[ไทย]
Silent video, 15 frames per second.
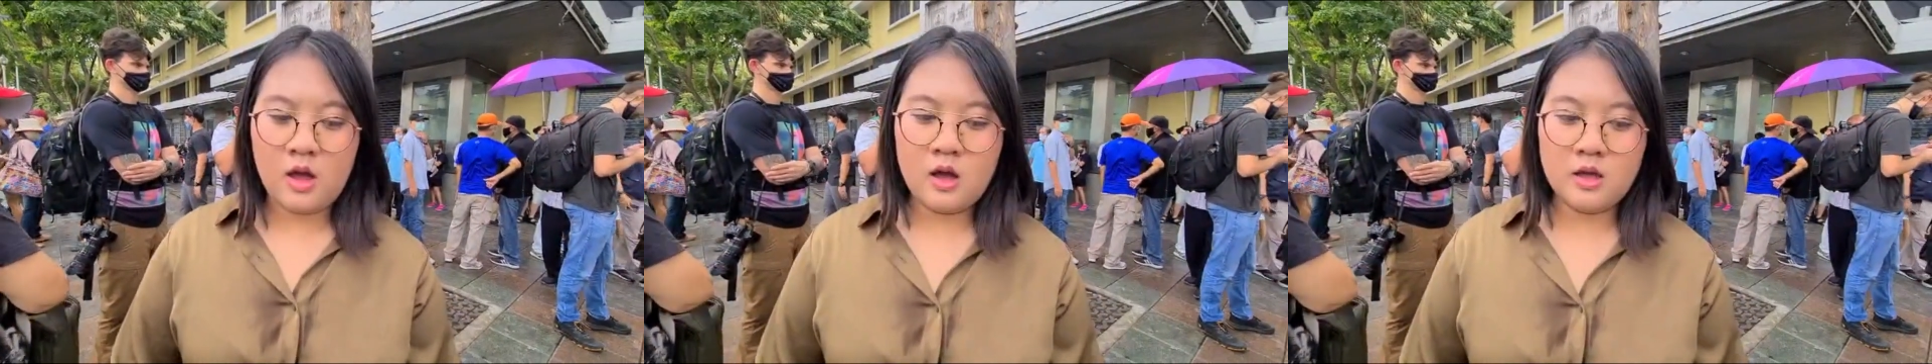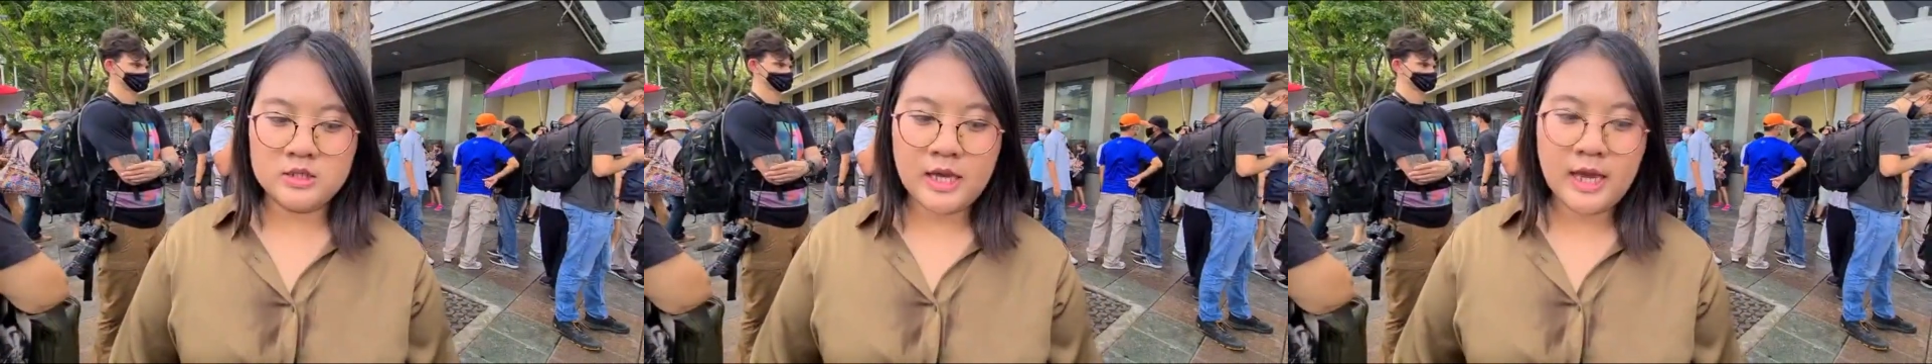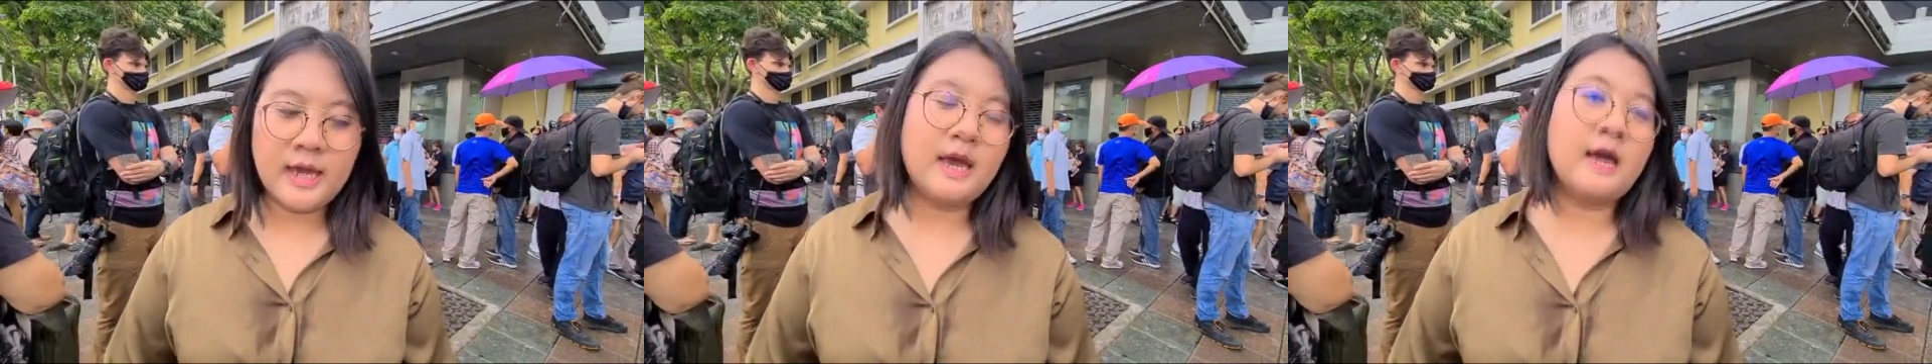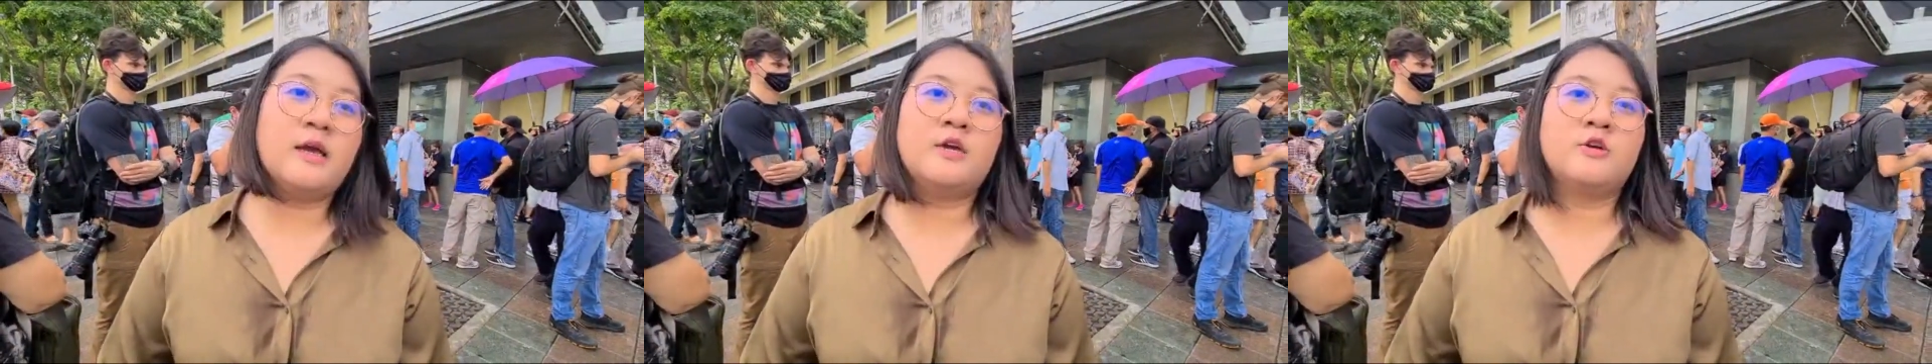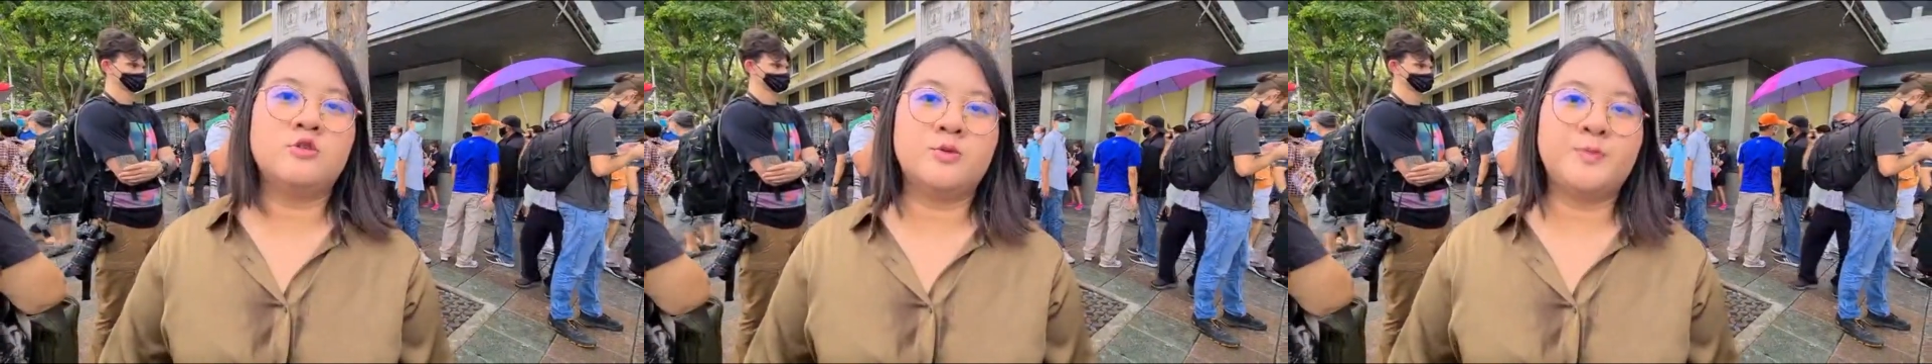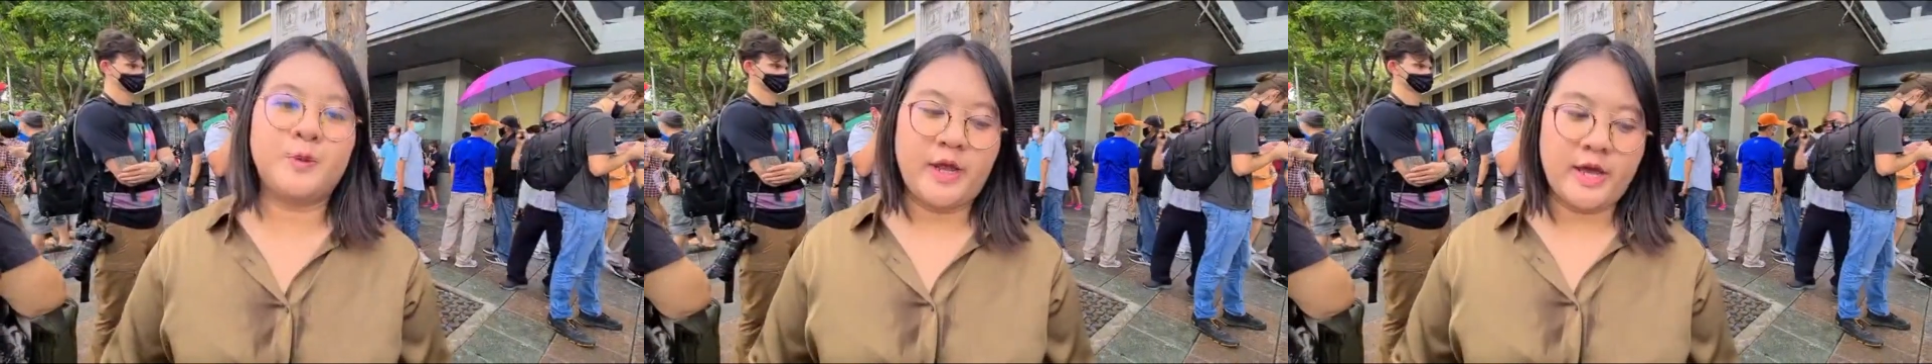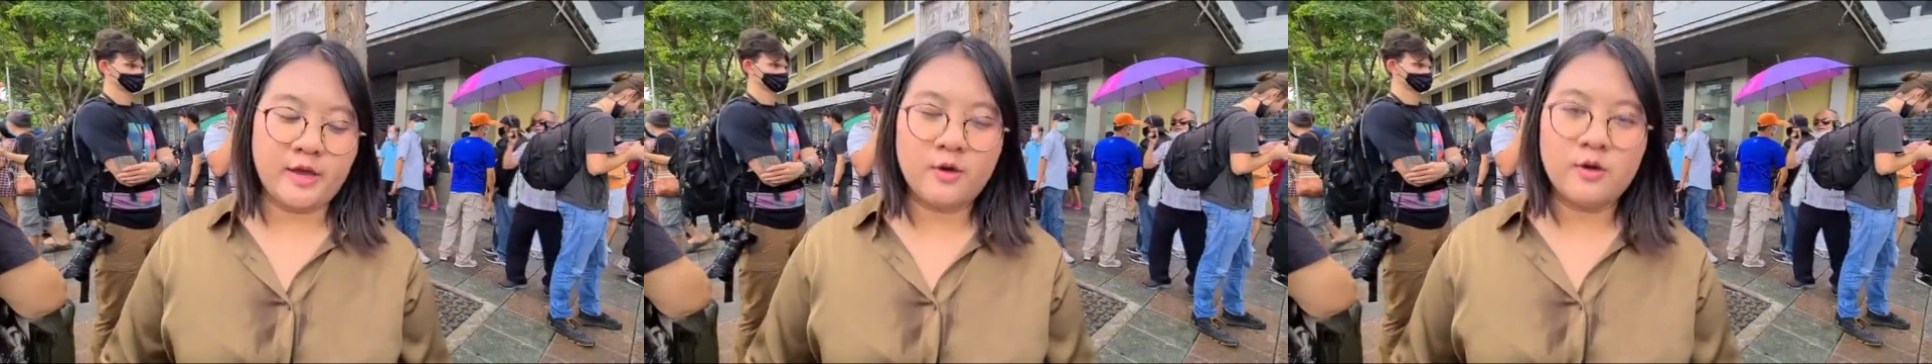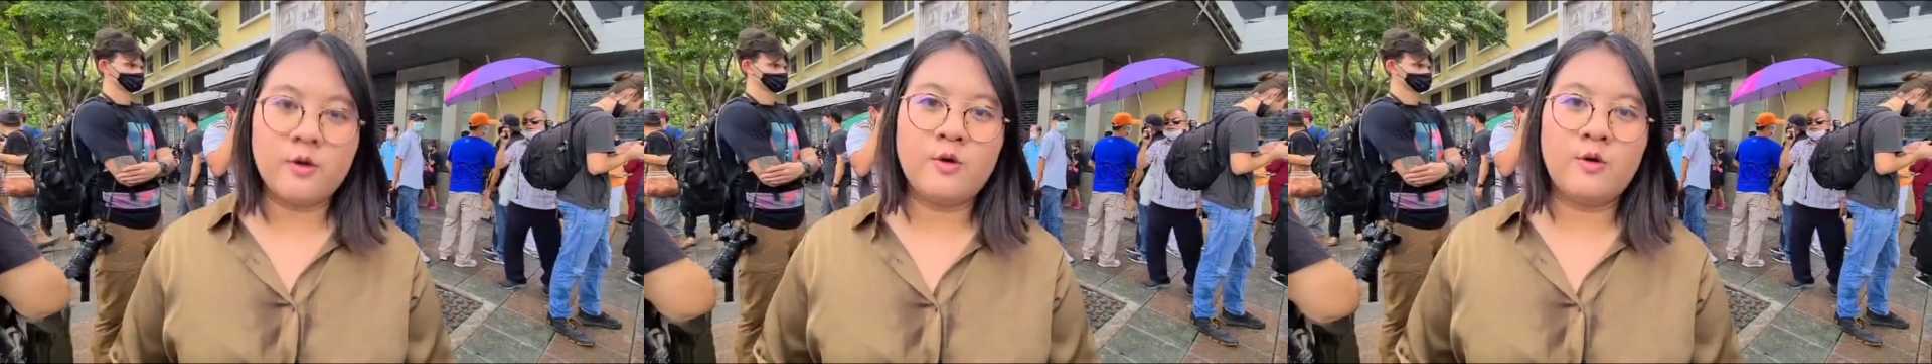ออใช่ค่ะเยาวชนปลดแอกยัง